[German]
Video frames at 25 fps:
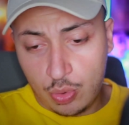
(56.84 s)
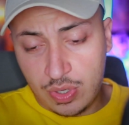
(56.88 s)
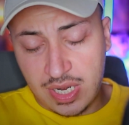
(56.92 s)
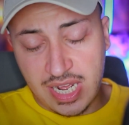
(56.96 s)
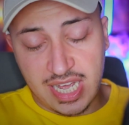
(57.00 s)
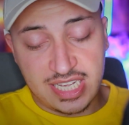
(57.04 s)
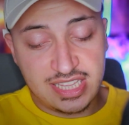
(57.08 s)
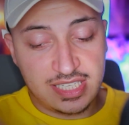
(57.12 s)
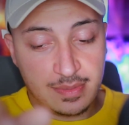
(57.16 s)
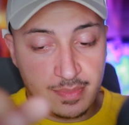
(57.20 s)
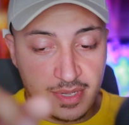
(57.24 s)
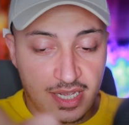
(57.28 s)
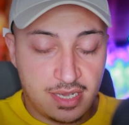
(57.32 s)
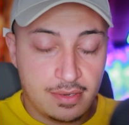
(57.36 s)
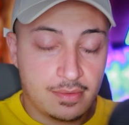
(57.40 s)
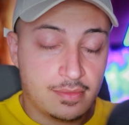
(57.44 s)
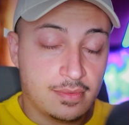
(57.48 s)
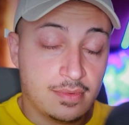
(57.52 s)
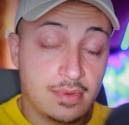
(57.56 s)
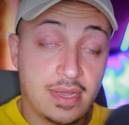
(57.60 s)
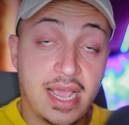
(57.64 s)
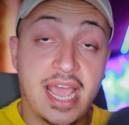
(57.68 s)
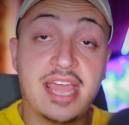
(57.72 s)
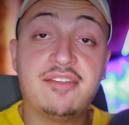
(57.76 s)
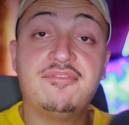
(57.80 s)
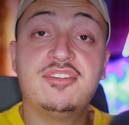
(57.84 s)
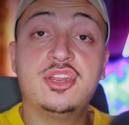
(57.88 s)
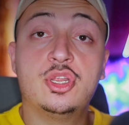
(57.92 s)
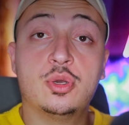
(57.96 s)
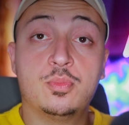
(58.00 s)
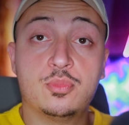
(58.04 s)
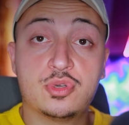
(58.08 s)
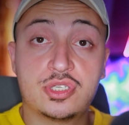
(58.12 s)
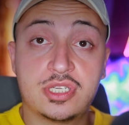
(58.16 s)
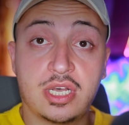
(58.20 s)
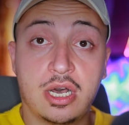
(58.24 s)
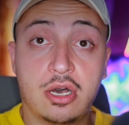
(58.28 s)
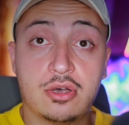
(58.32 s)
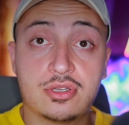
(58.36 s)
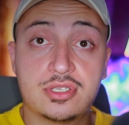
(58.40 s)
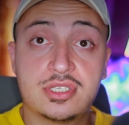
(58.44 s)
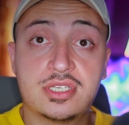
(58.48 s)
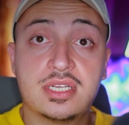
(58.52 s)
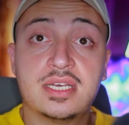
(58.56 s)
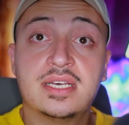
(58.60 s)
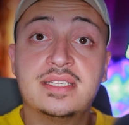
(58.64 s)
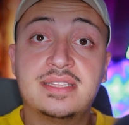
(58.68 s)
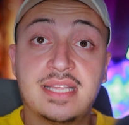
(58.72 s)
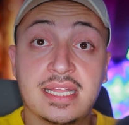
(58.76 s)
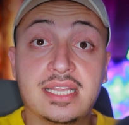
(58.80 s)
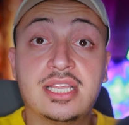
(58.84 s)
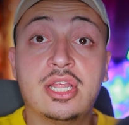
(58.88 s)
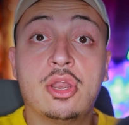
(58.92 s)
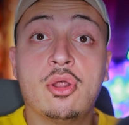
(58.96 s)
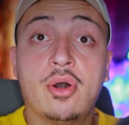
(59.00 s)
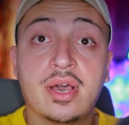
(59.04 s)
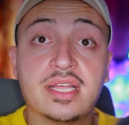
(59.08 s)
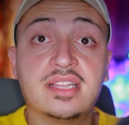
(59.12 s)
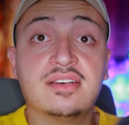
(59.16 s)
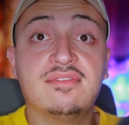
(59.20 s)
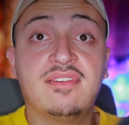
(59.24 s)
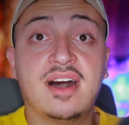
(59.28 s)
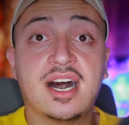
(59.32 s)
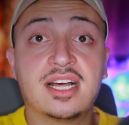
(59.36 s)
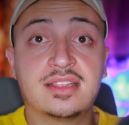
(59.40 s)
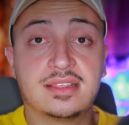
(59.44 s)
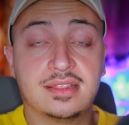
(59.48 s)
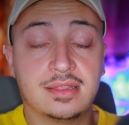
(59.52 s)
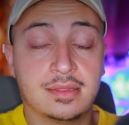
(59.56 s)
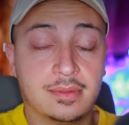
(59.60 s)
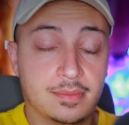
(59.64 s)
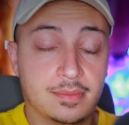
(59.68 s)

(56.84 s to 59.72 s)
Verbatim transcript: und dachte mir, ein Video muss raus, denn die Leute warten.